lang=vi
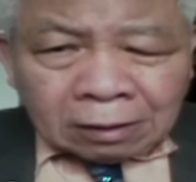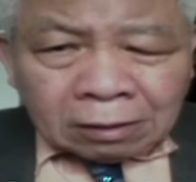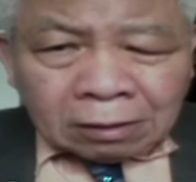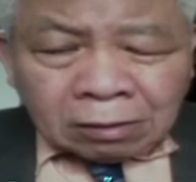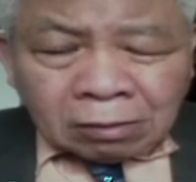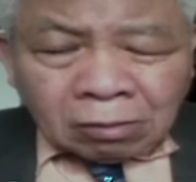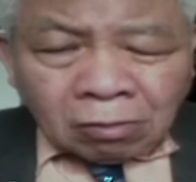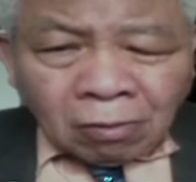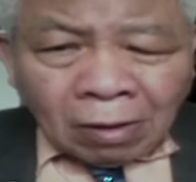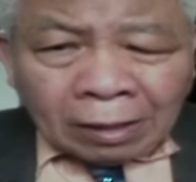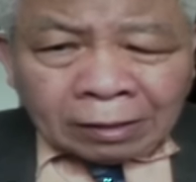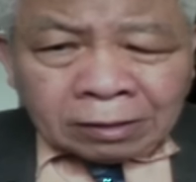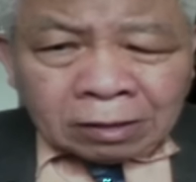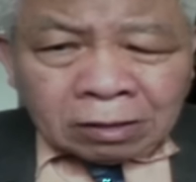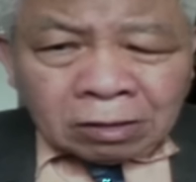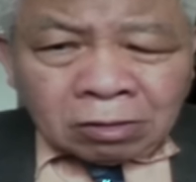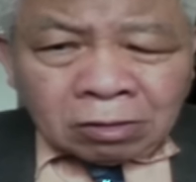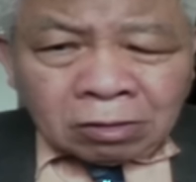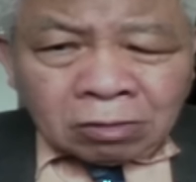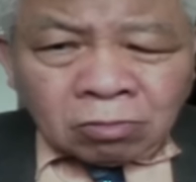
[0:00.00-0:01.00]
uh, qua
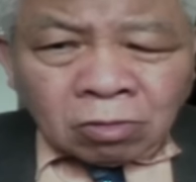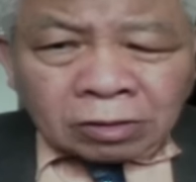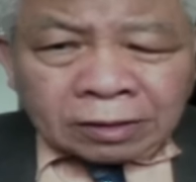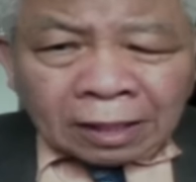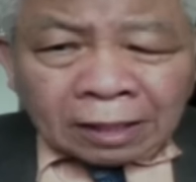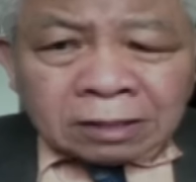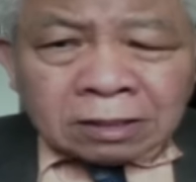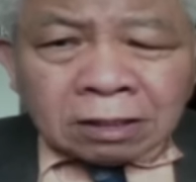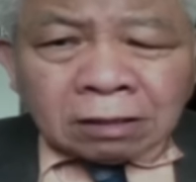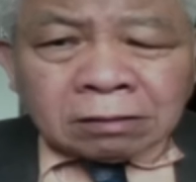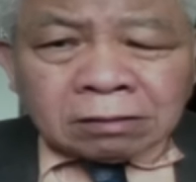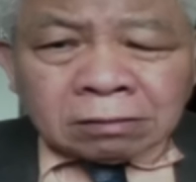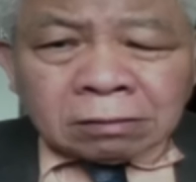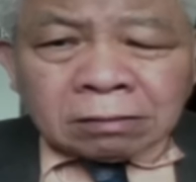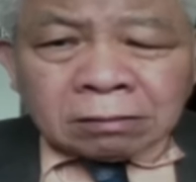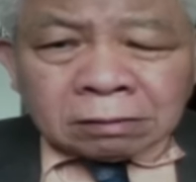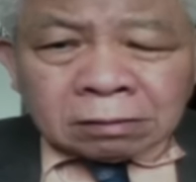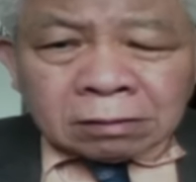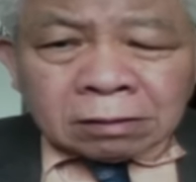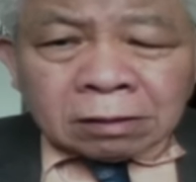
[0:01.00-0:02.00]
những cuộc thanh
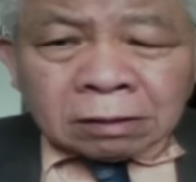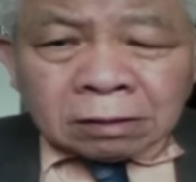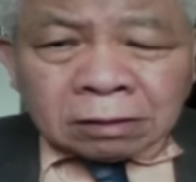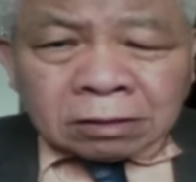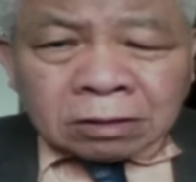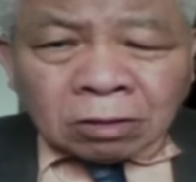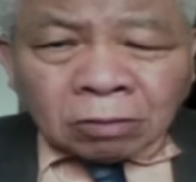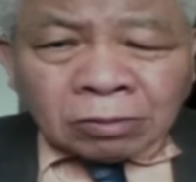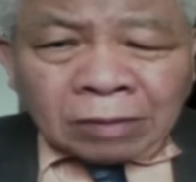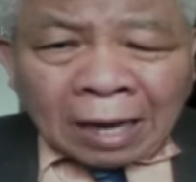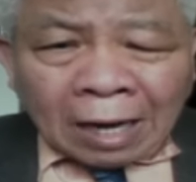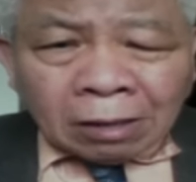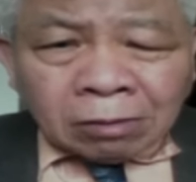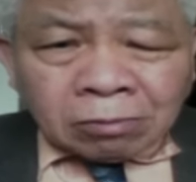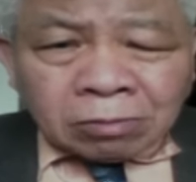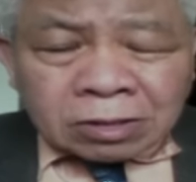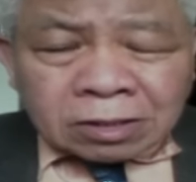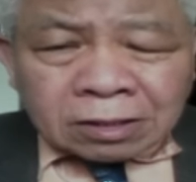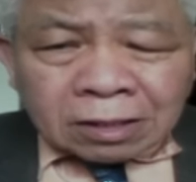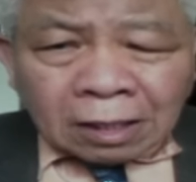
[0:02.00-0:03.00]
trừng uh, trong
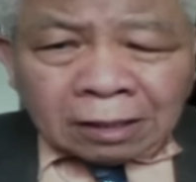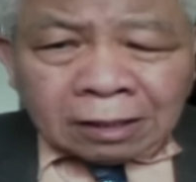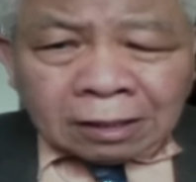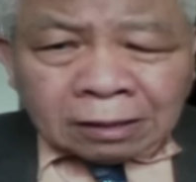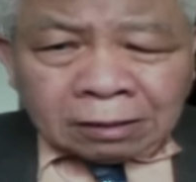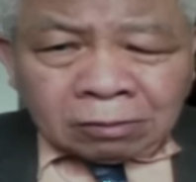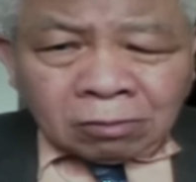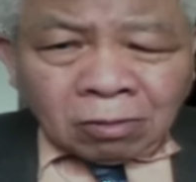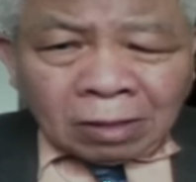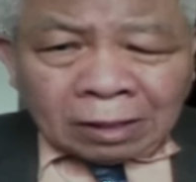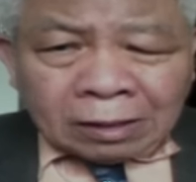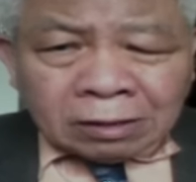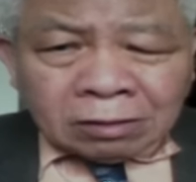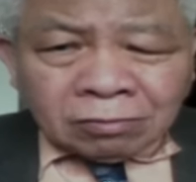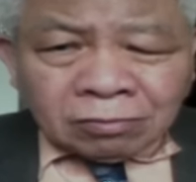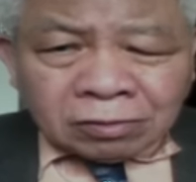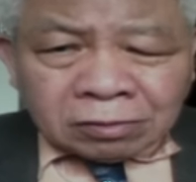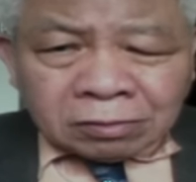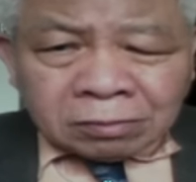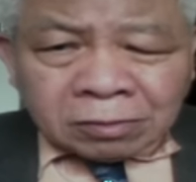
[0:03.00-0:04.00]
đảng của Stalin Stalin qua
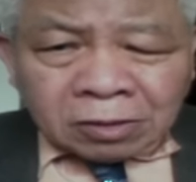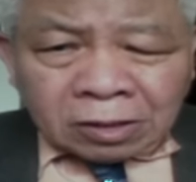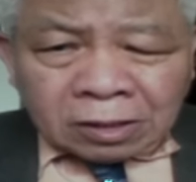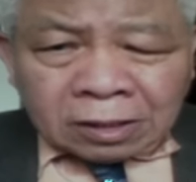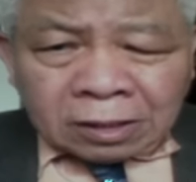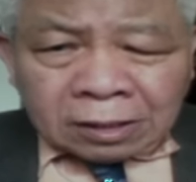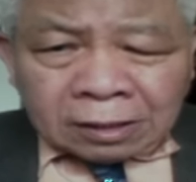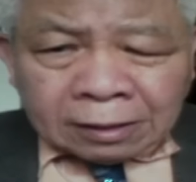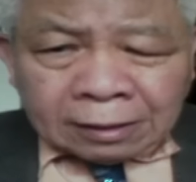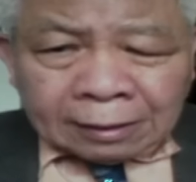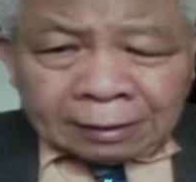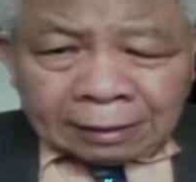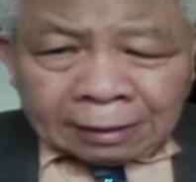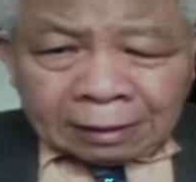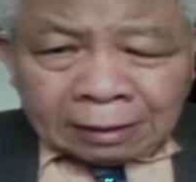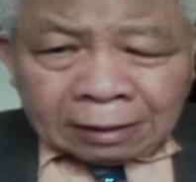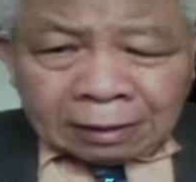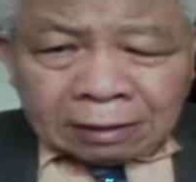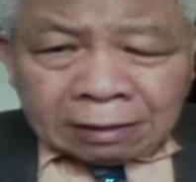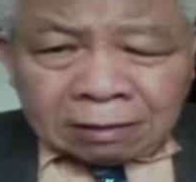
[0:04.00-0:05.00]
những vụ gọi là
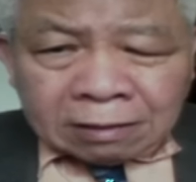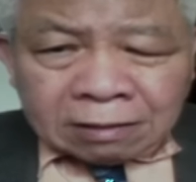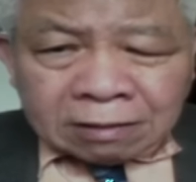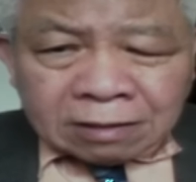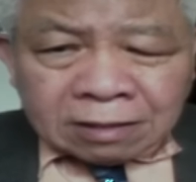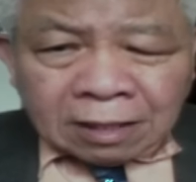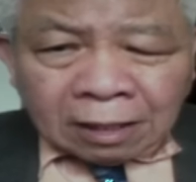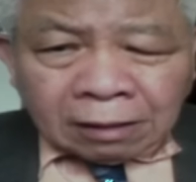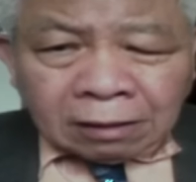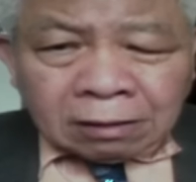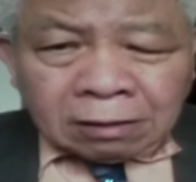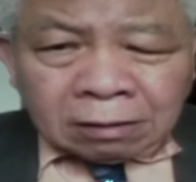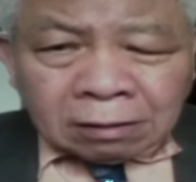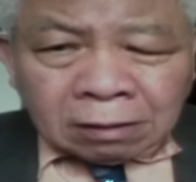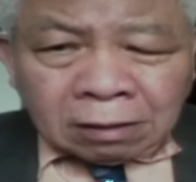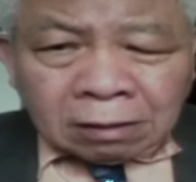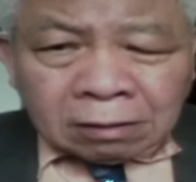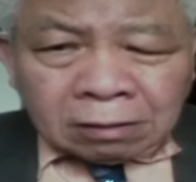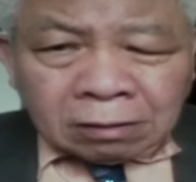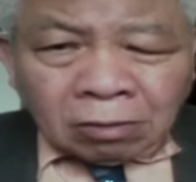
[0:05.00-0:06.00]
uh, giết
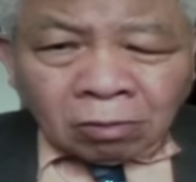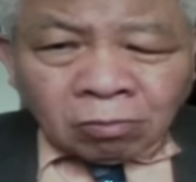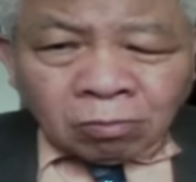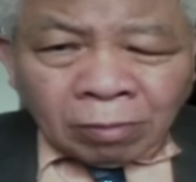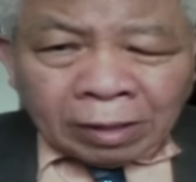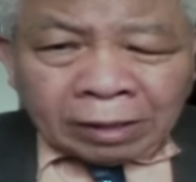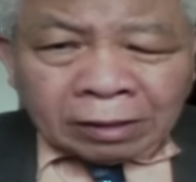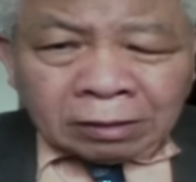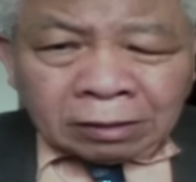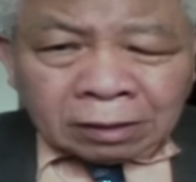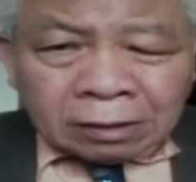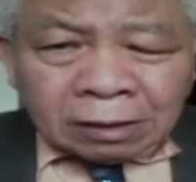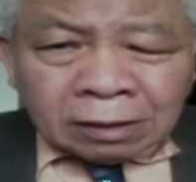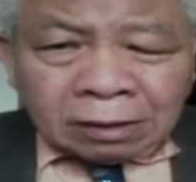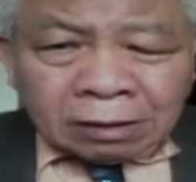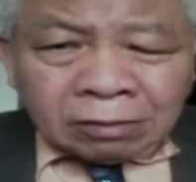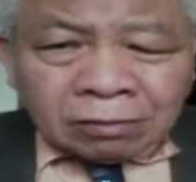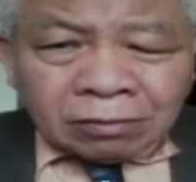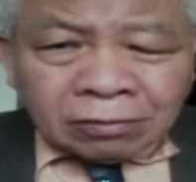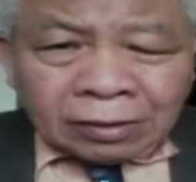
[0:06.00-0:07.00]
ờ, đồng minh các
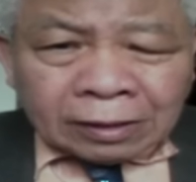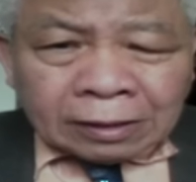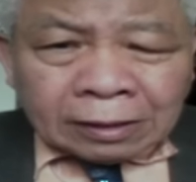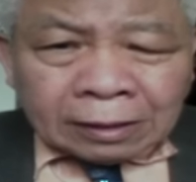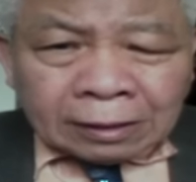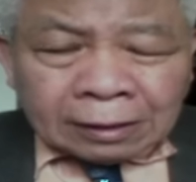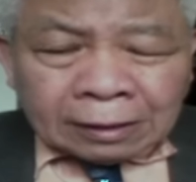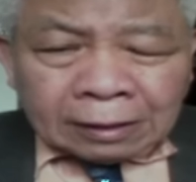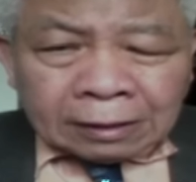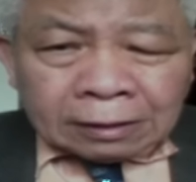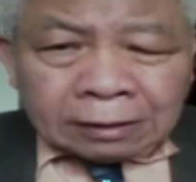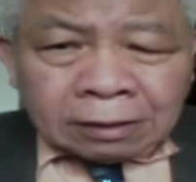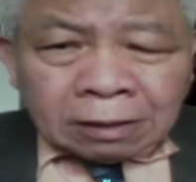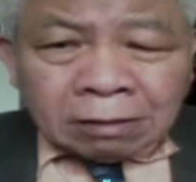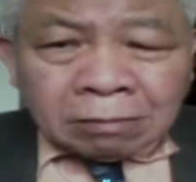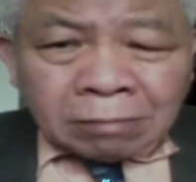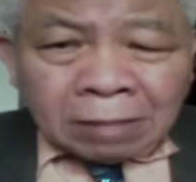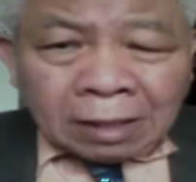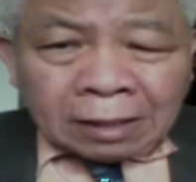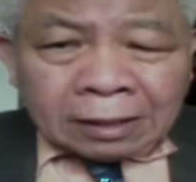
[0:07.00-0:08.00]
thứ vân vân
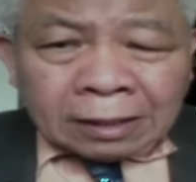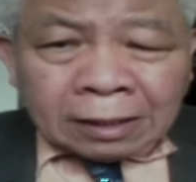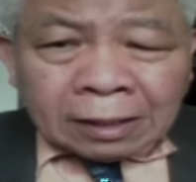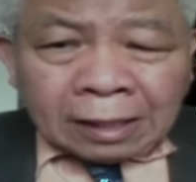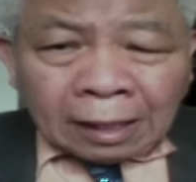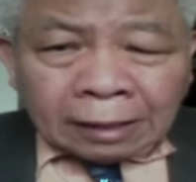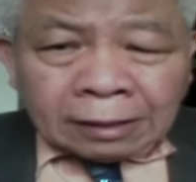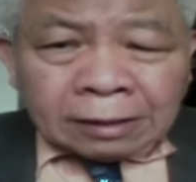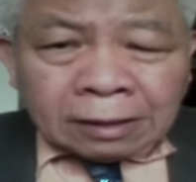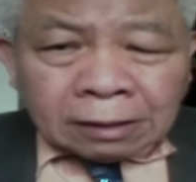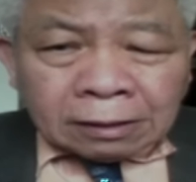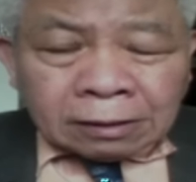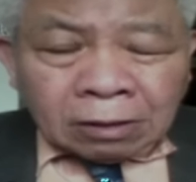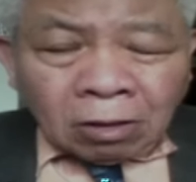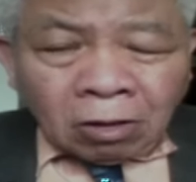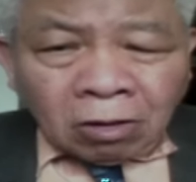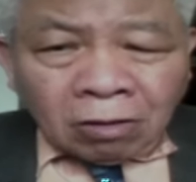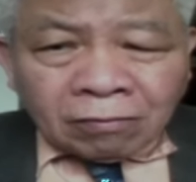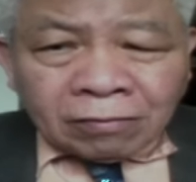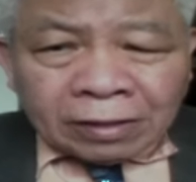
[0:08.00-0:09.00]
nhưng mà khi cần đó
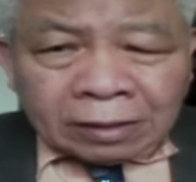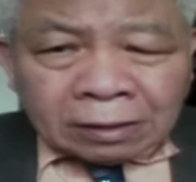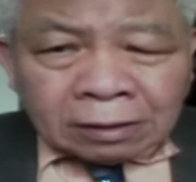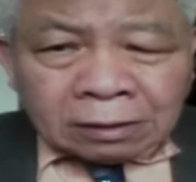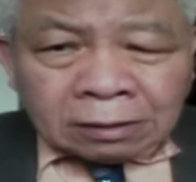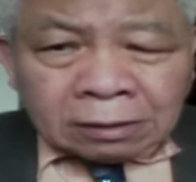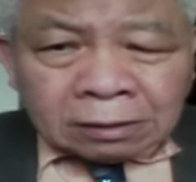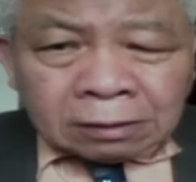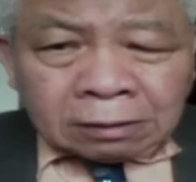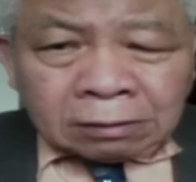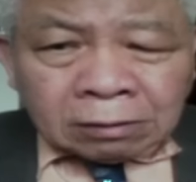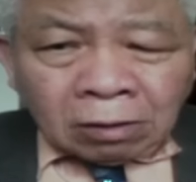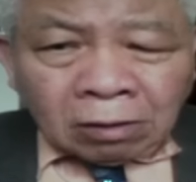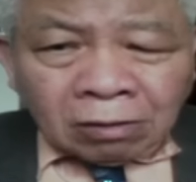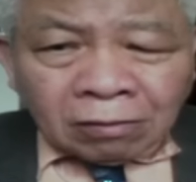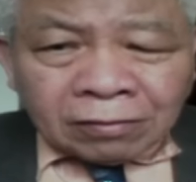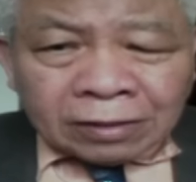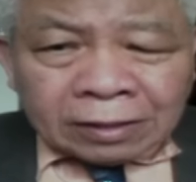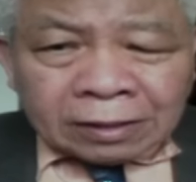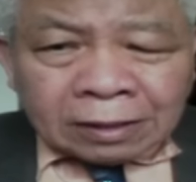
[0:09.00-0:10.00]
thì họ vẫn
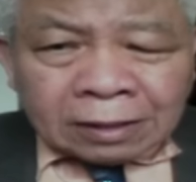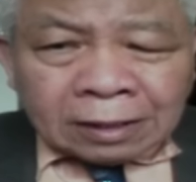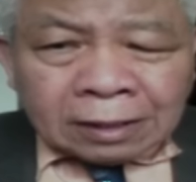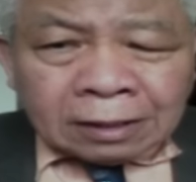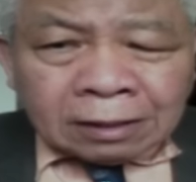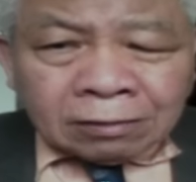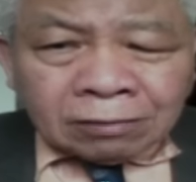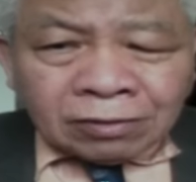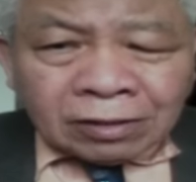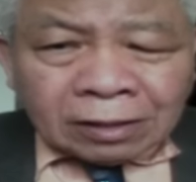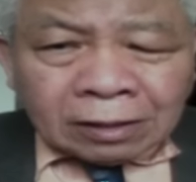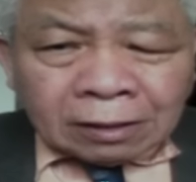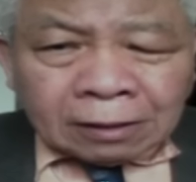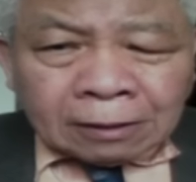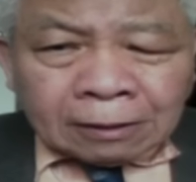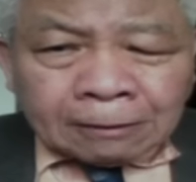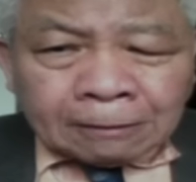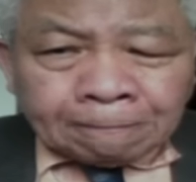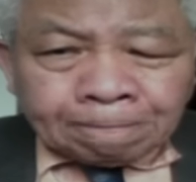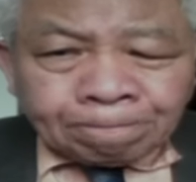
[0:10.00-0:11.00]
họ vẫn đi với
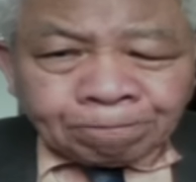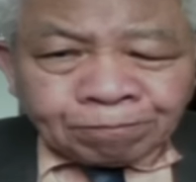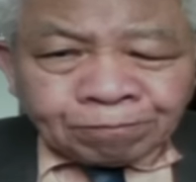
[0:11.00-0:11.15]
ờ,